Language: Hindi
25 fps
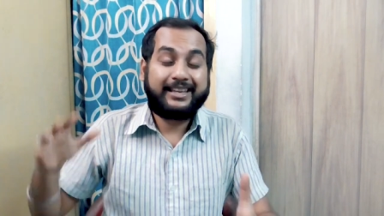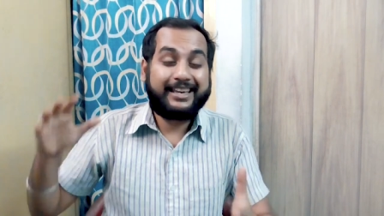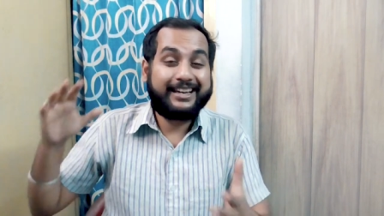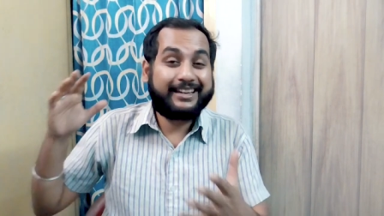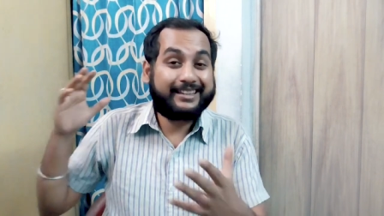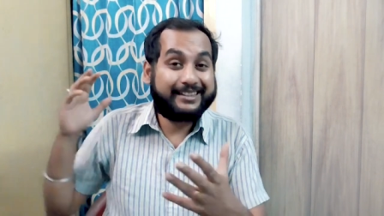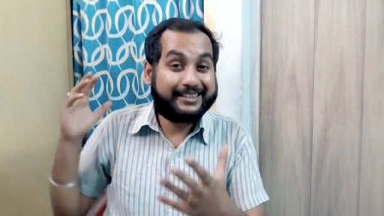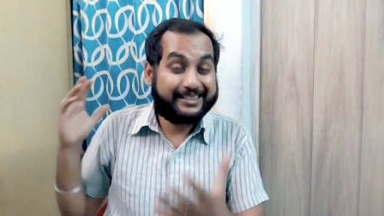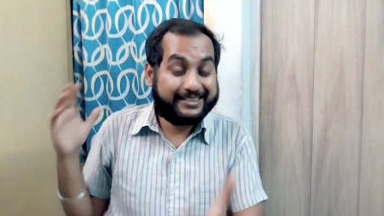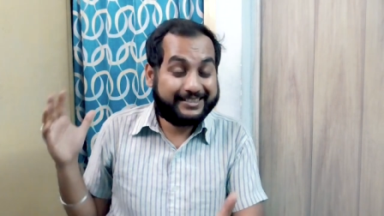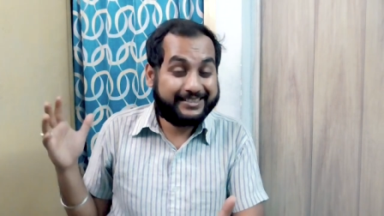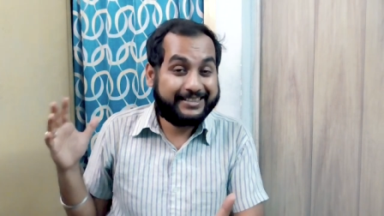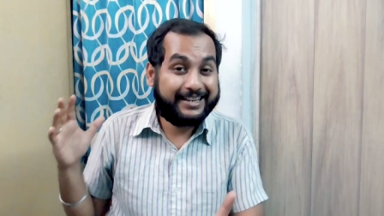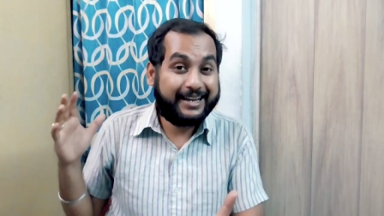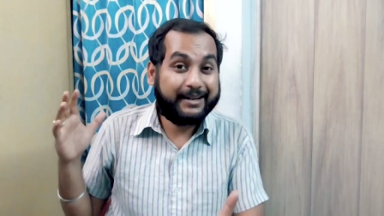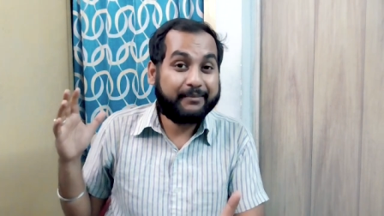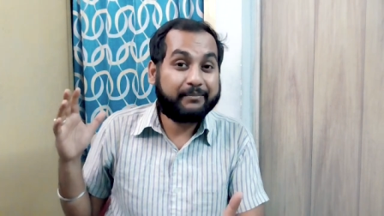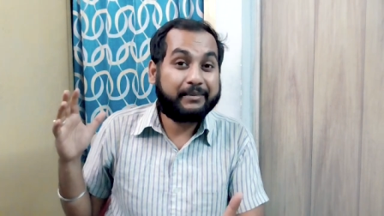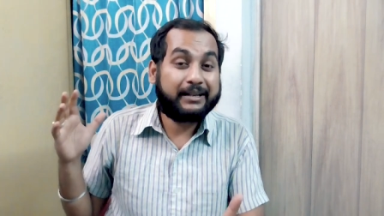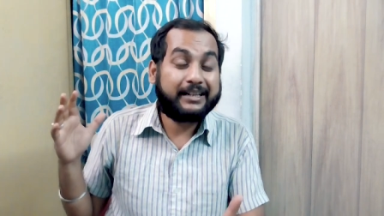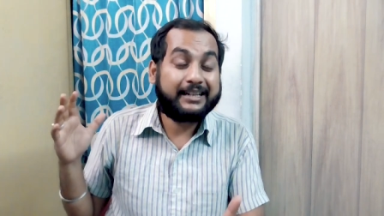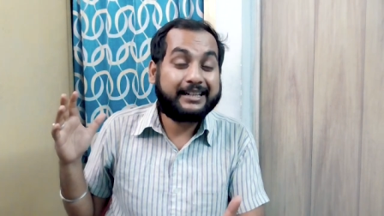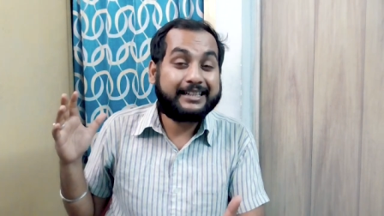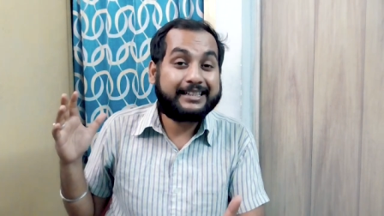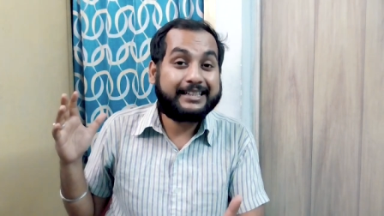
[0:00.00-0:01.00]
एक रक्सैक
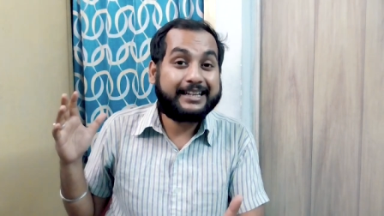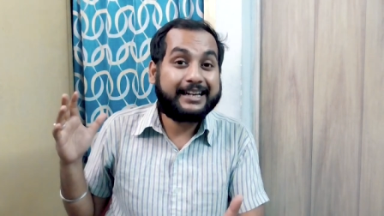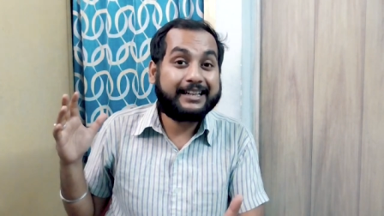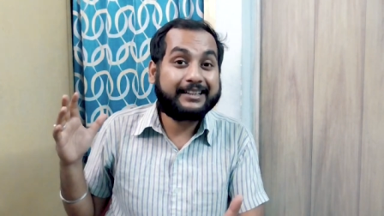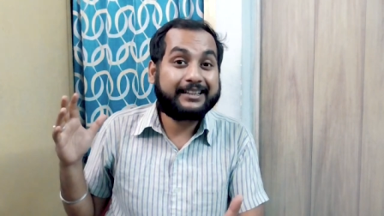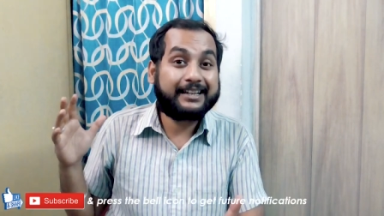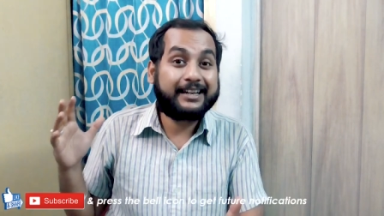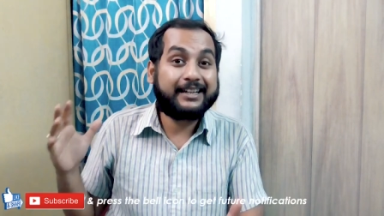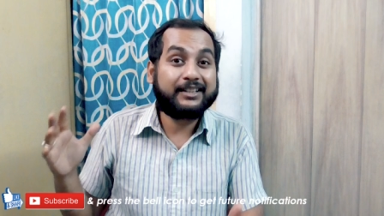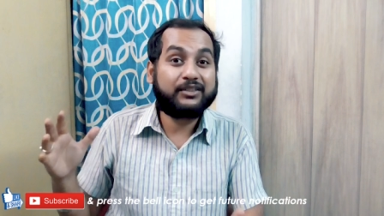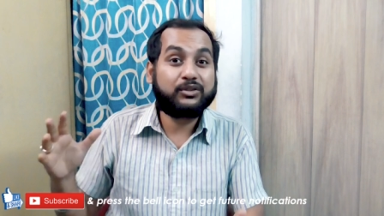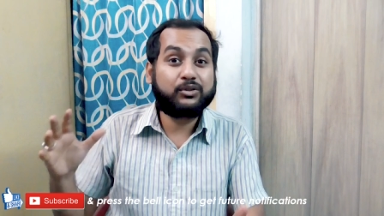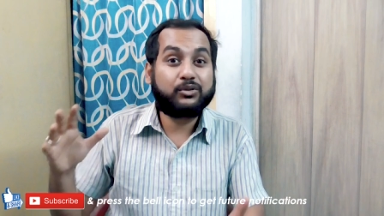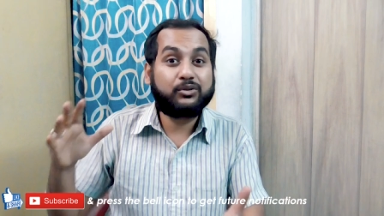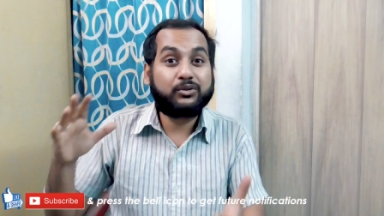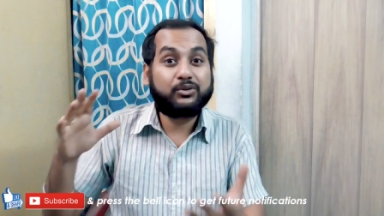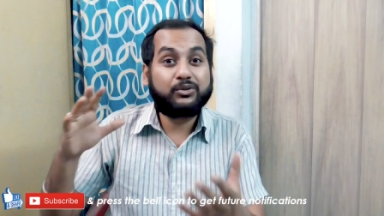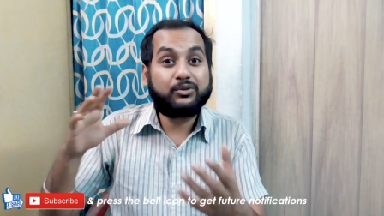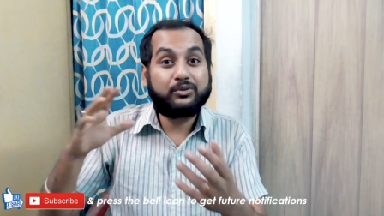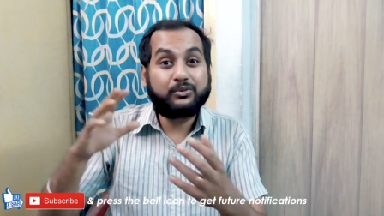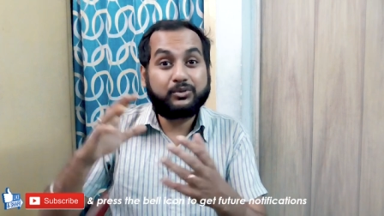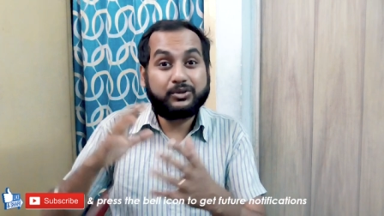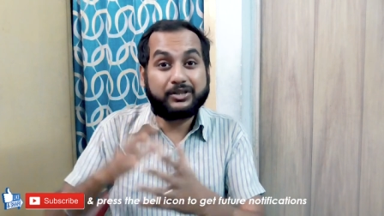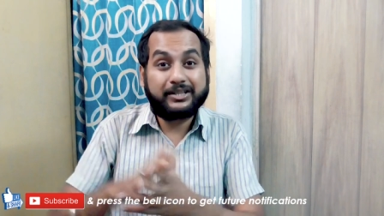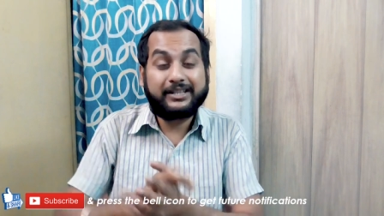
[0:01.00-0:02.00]
मैंने लिया था तो
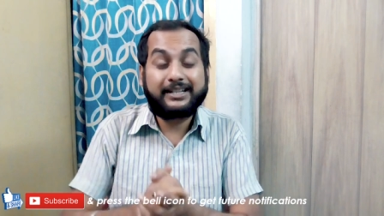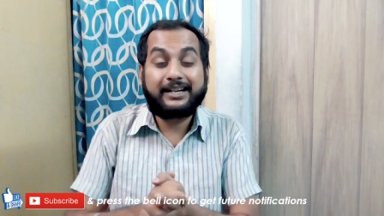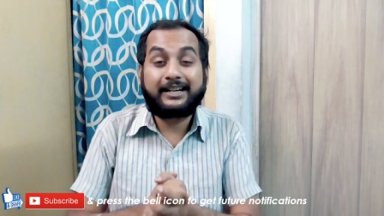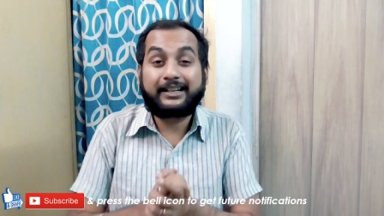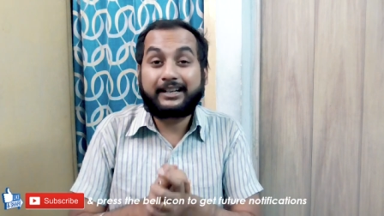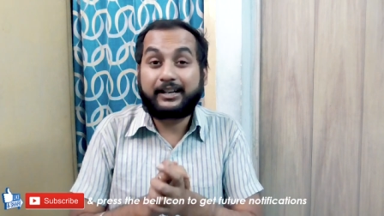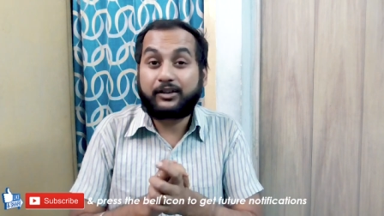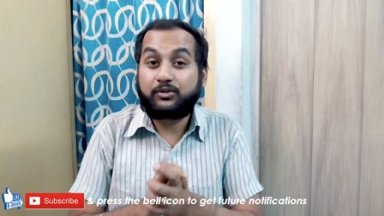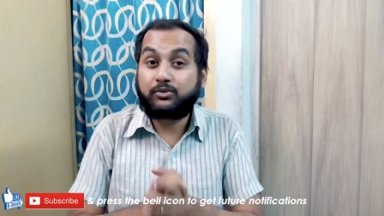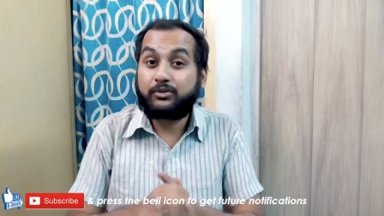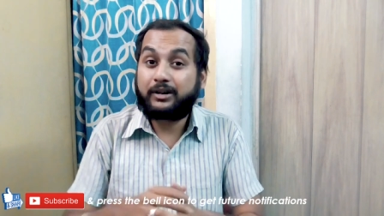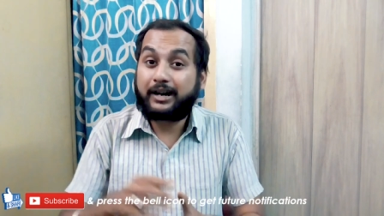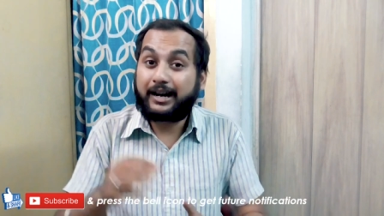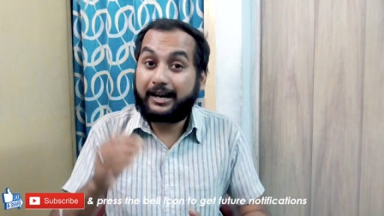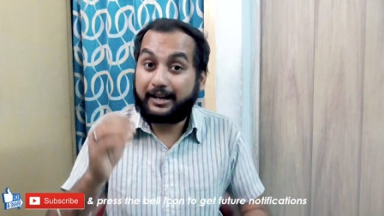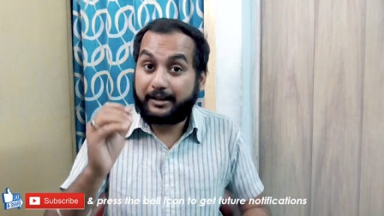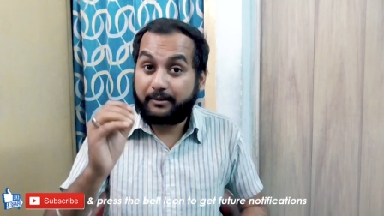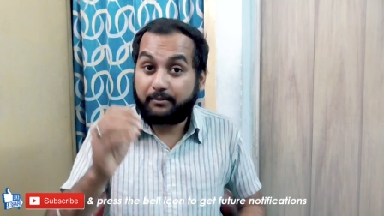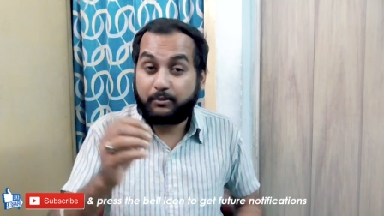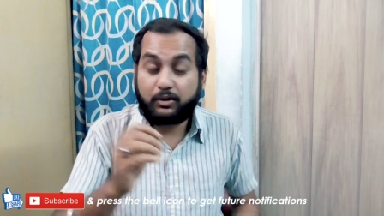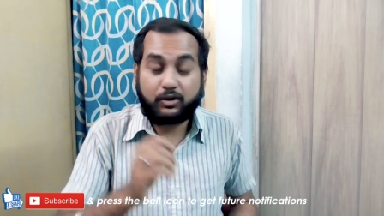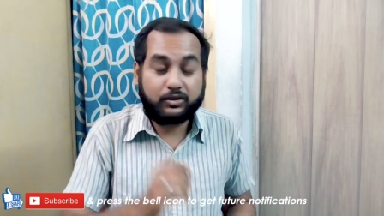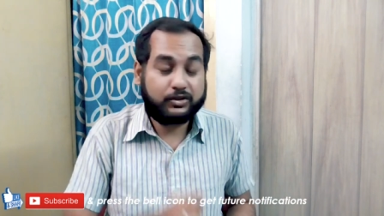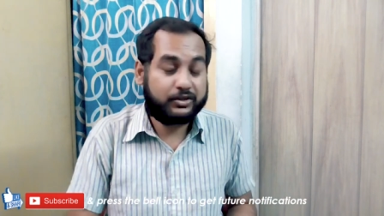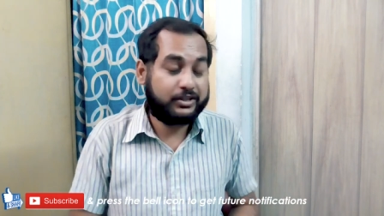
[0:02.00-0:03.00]
उसी का करूँगा
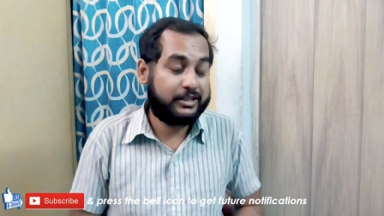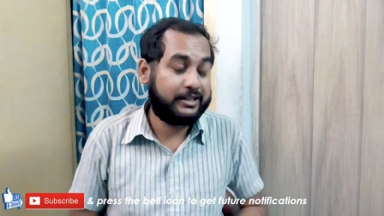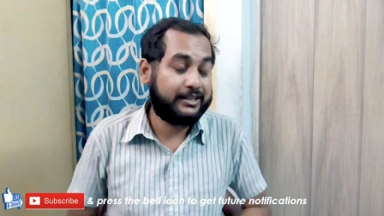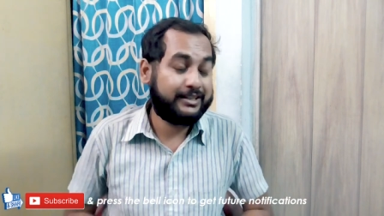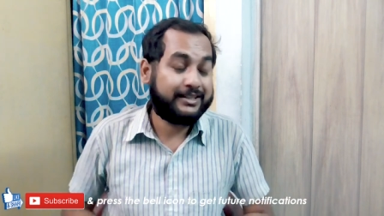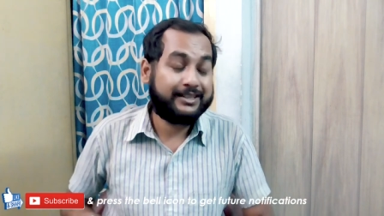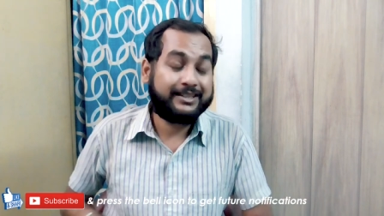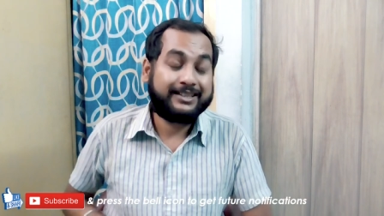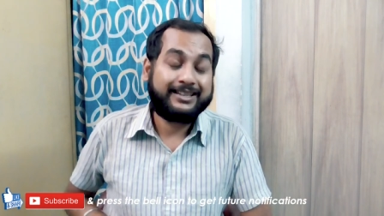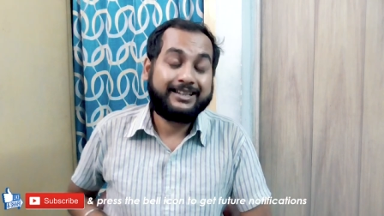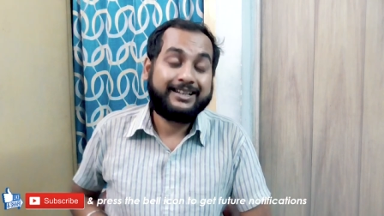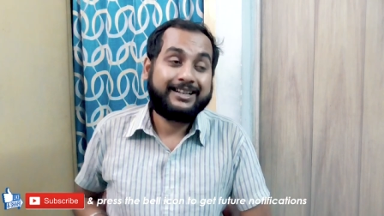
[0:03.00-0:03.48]
अनबॉक्सिंग